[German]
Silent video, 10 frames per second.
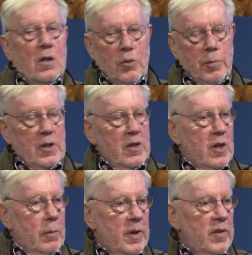dass man den
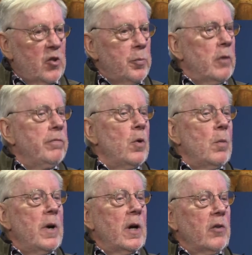Termin sich mal
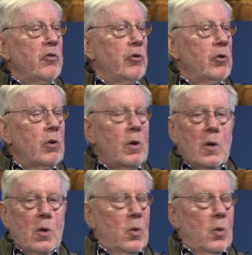vormerken soll.